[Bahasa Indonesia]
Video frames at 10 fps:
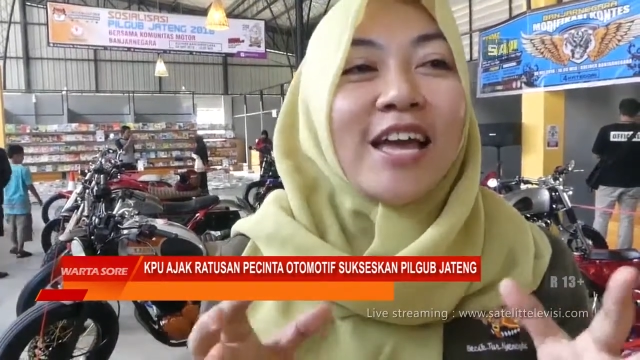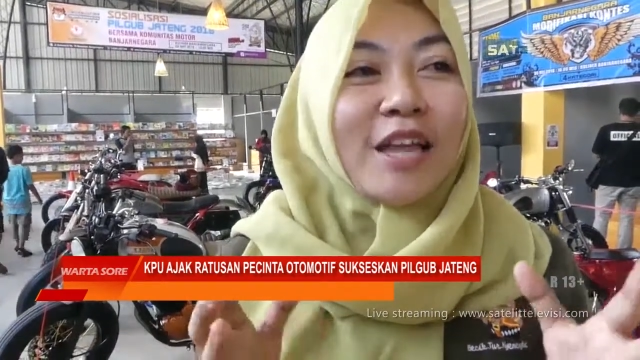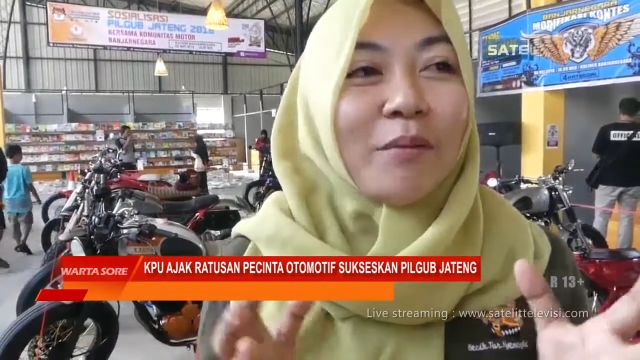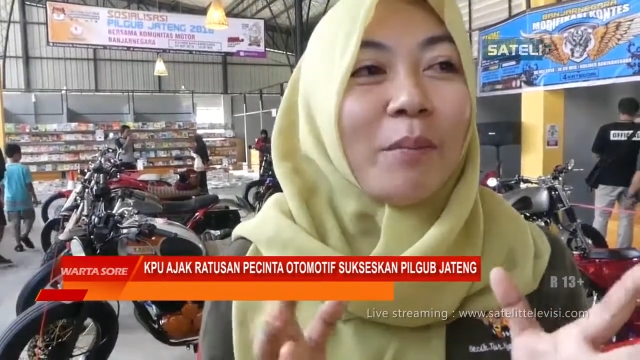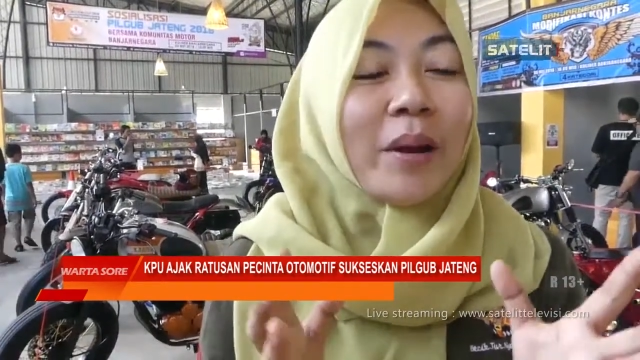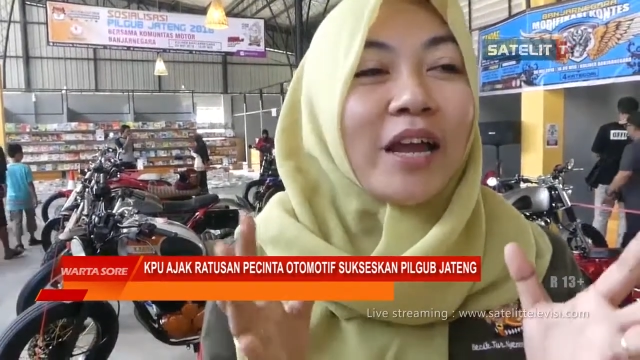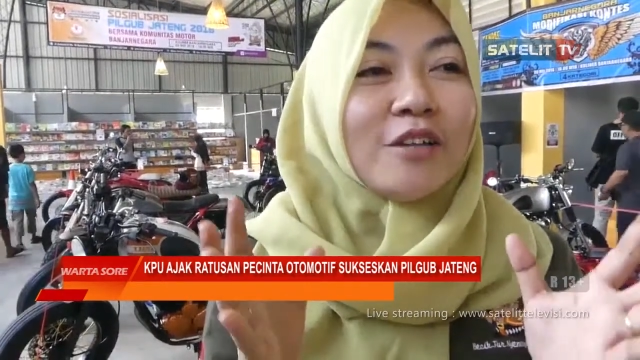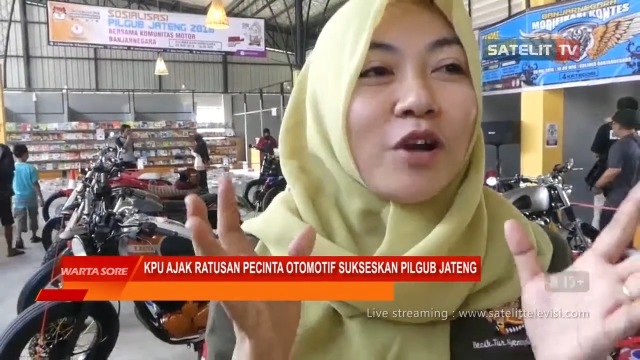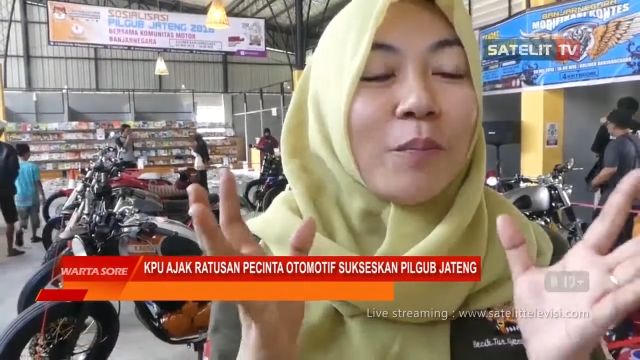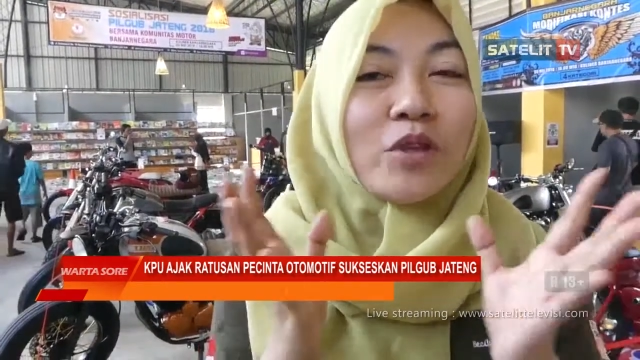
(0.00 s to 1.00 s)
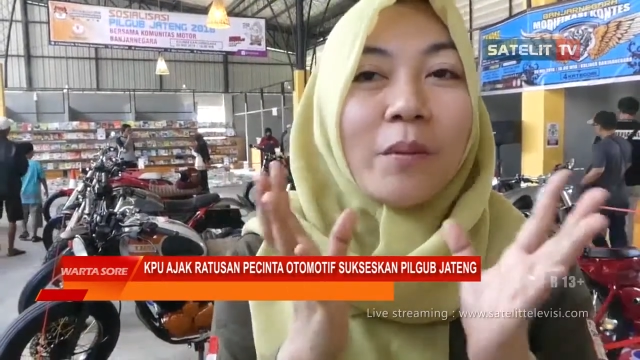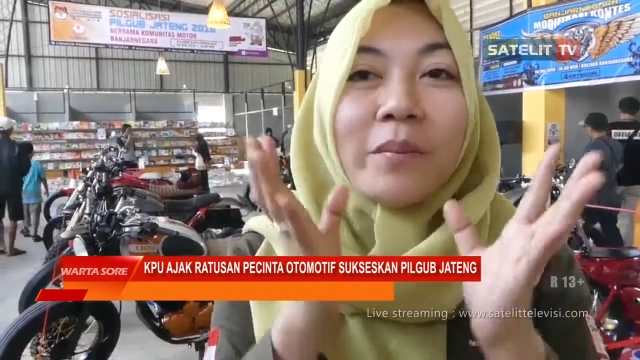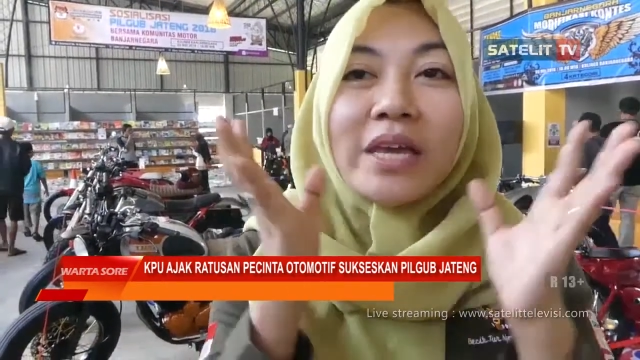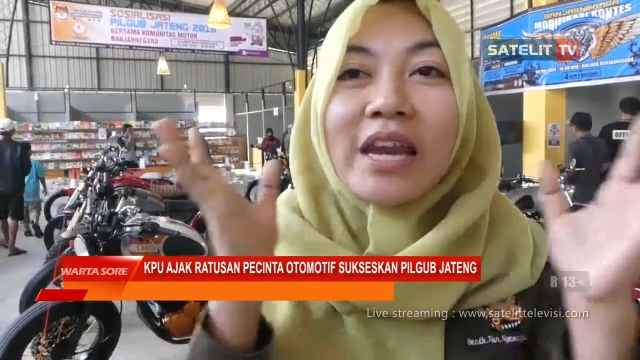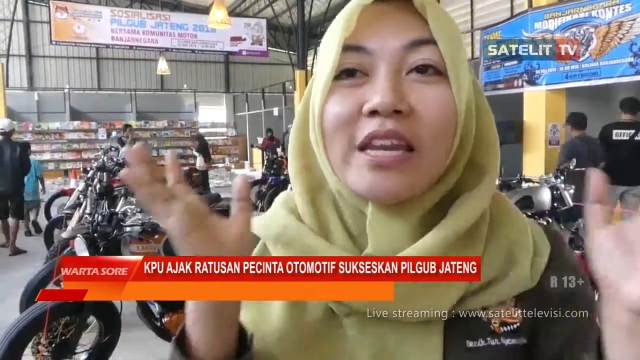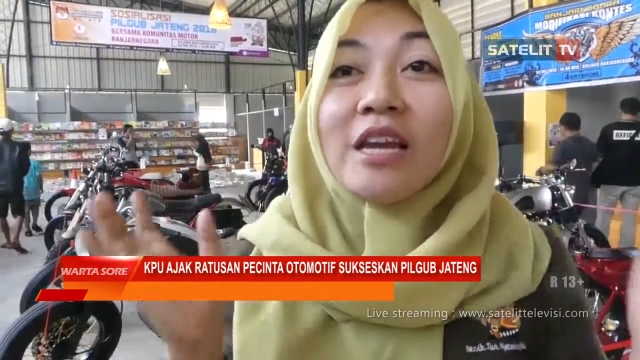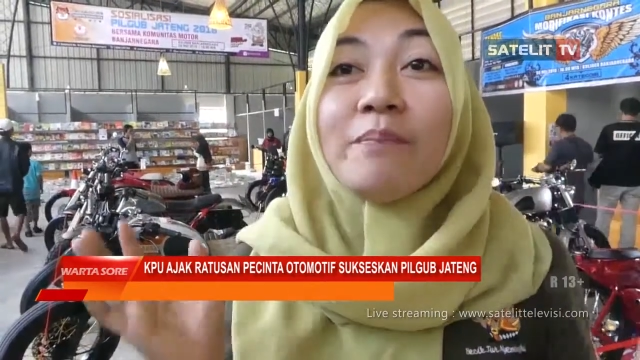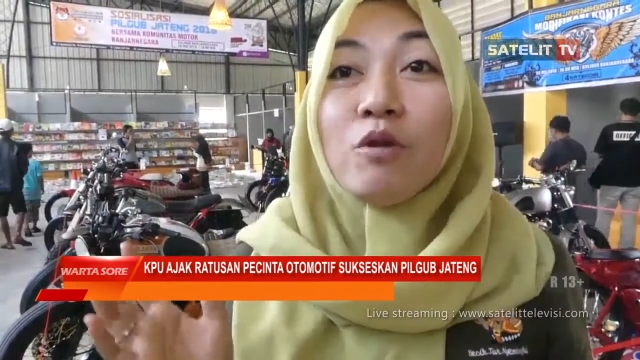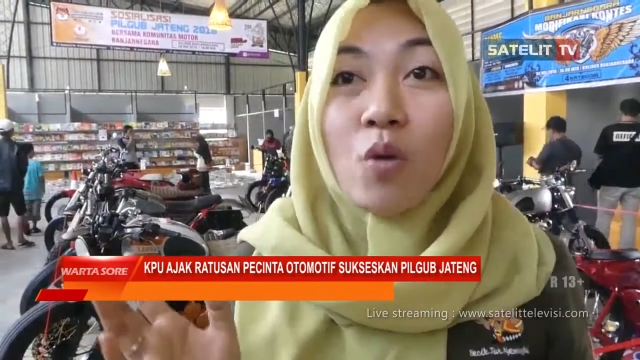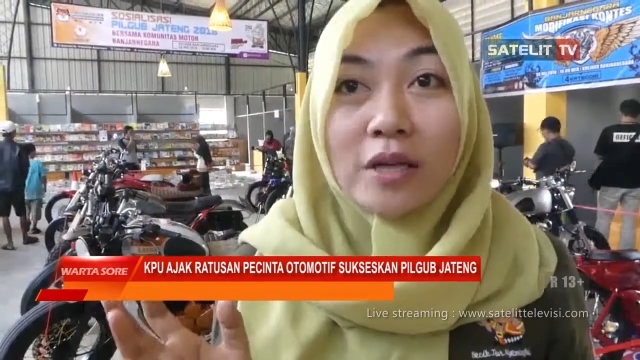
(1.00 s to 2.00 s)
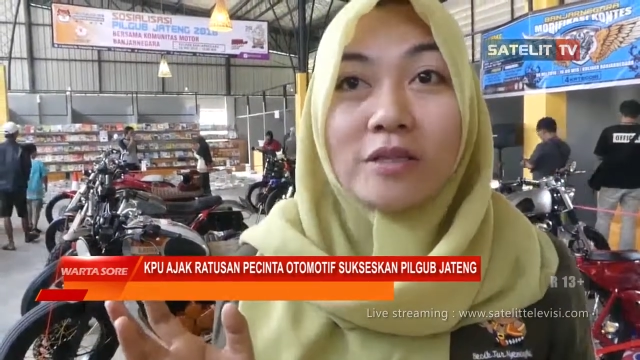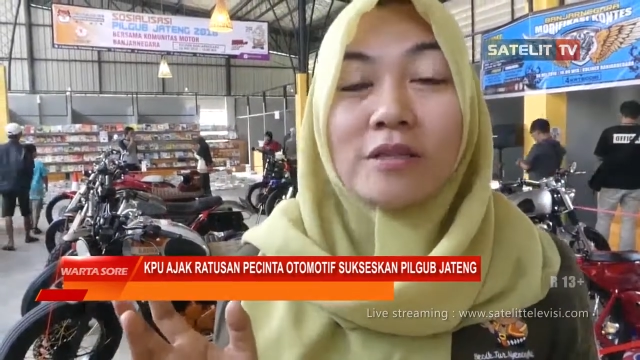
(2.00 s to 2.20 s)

tapi mereka juga punya pemikiran yang lebih luas.